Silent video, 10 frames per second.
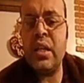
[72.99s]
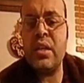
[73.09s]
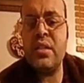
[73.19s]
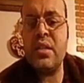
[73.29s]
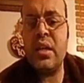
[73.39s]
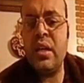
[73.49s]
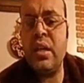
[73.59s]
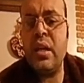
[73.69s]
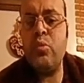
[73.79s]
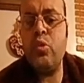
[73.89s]

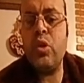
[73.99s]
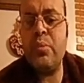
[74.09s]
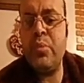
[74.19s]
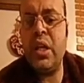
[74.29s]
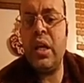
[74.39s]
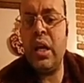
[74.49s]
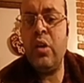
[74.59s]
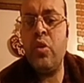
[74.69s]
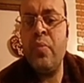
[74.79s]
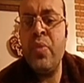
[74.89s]
الغذائية المكملة
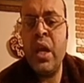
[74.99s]
له